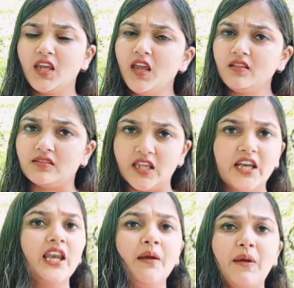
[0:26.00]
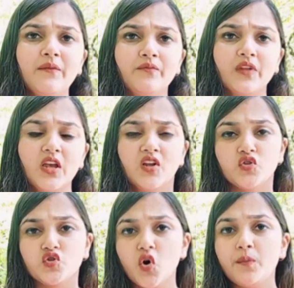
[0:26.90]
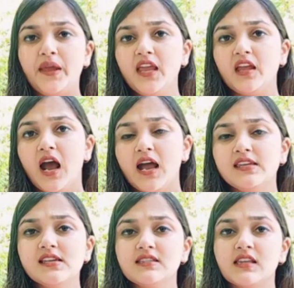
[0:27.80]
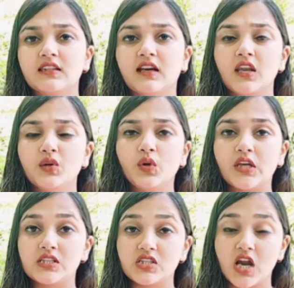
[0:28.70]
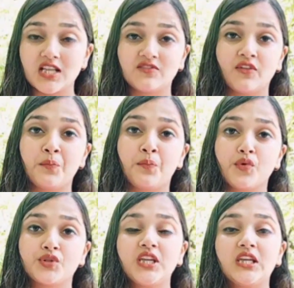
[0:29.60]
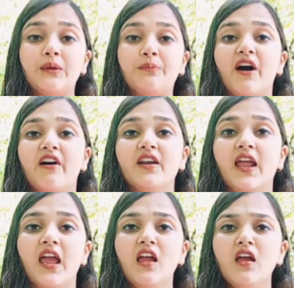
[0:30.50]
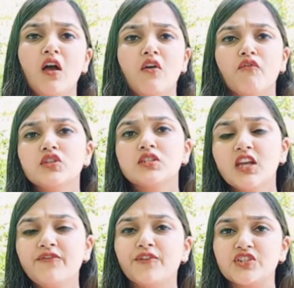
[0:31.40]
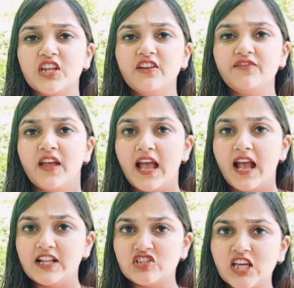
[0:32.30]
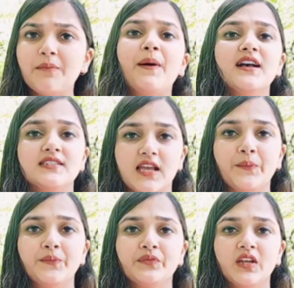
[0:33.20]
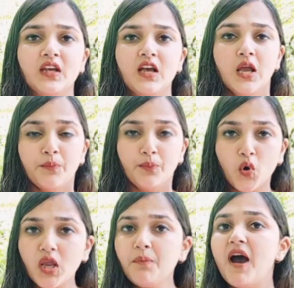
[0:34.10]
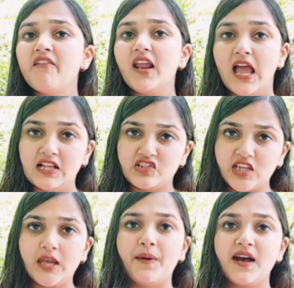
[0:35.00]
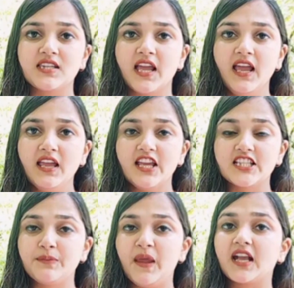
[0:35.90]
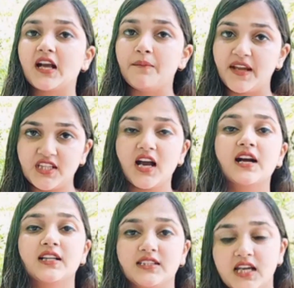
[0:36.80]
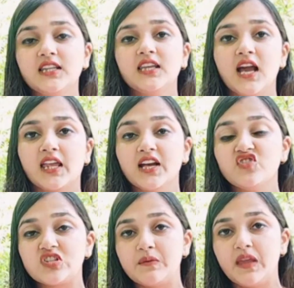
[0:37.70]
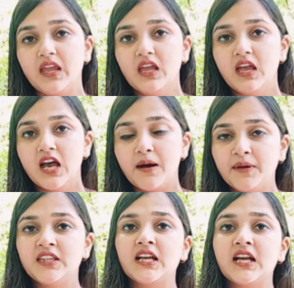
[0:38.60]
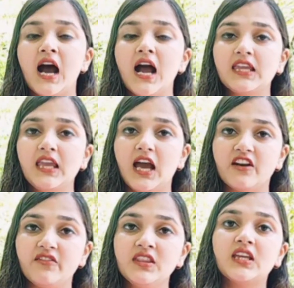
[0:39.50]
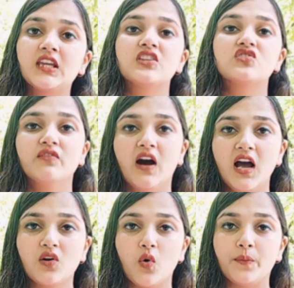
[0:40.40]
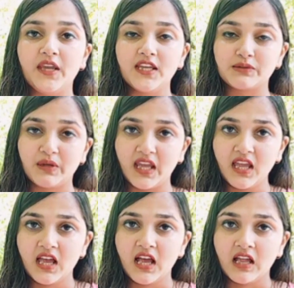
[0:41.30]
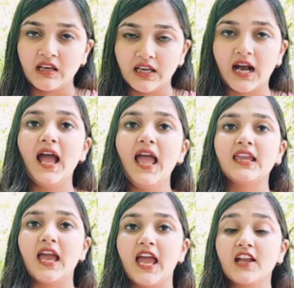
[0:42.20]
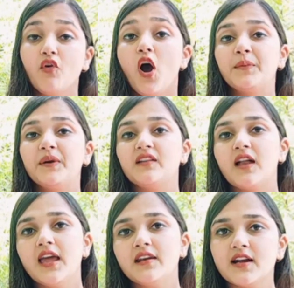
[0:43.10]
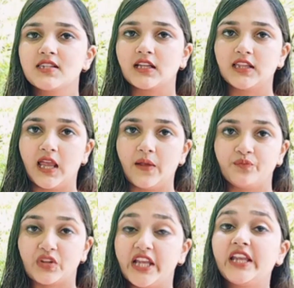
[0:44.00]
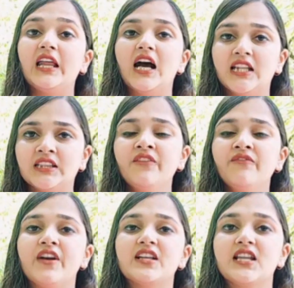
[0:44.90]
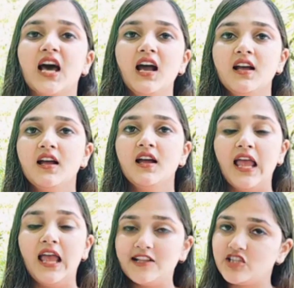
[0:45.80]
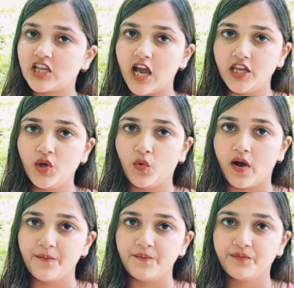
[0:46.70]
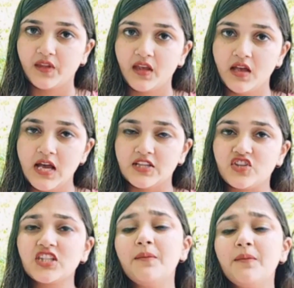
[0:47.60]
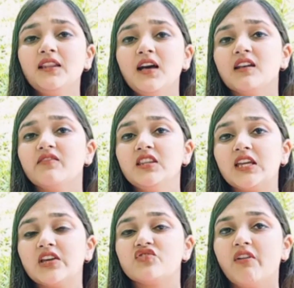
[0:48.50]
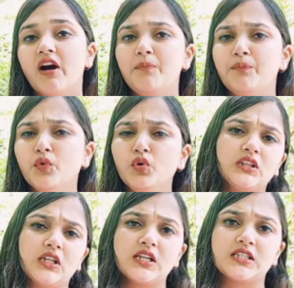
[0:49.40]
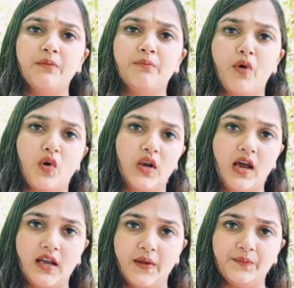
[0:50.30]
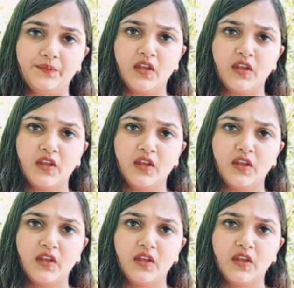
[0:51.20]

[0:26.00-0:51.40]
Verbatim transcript: कि दिल्ली में जो भी आईएएस अधिकारियों की ट्रांसफर पोस्टिंग की पावर है वो सिर्फ और सिर्फ एलजी के पास है पूरी पावर एलजी के पास है इसमें एक कमेटी का गठन किया गया जिसमें हमने देखा कि अरविंद केजरीवाल को भी इसमें लगाया गया है कि वो अपनी राय रख सकते हैं लेकिन अंतिम फैसला एलजी का ही होगा जिसके बाद अरविंद केजरीवाल पूरी तरह से बौखला गए